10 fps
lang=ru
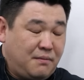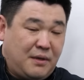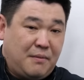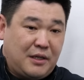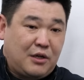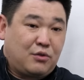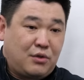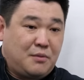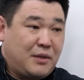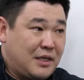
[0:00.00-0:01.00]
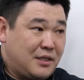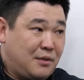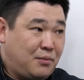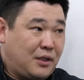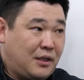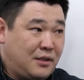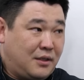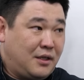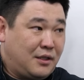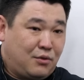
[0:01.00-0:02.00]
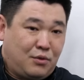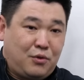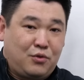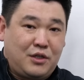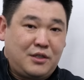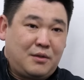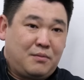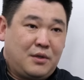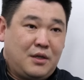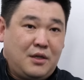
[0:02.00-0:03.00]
время, на которое избирается депутат, да, это вот получается там